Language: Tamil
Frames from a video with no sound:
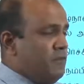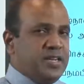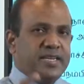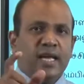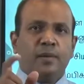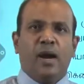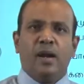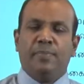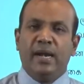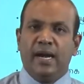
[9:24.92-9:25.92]
வெற்றிகரமான
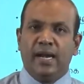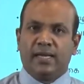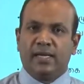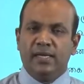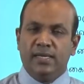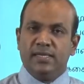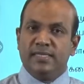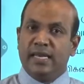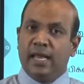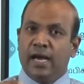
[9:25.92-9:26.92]
பிள்ளைகளுக்கு
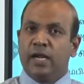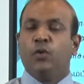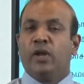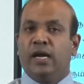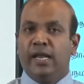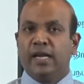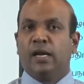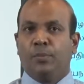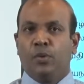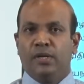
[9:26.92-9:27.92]
சில அறிகுறிகள்
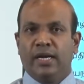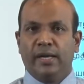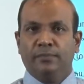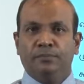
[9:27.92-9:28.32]
இருக்கப் போகின்றன